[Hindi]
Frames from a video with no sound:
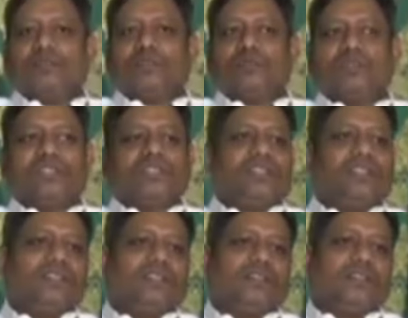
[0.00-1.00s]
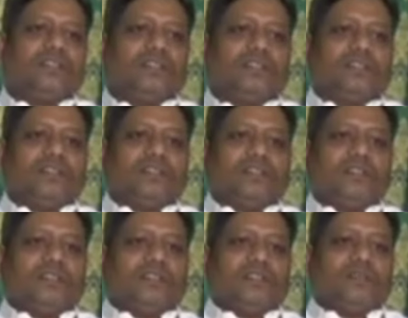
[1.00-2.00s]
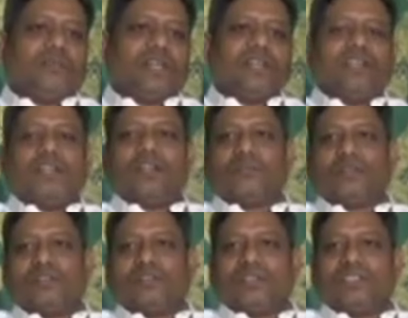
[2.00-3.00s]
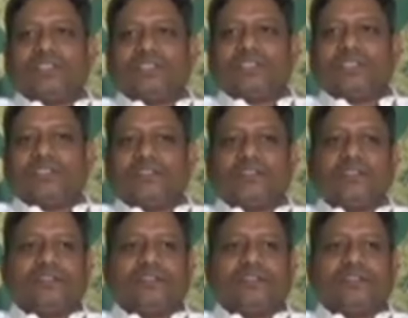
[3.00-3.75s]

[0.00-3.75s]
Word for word: मुख्यमंत्री माननीय हेमंत सोरेन जी से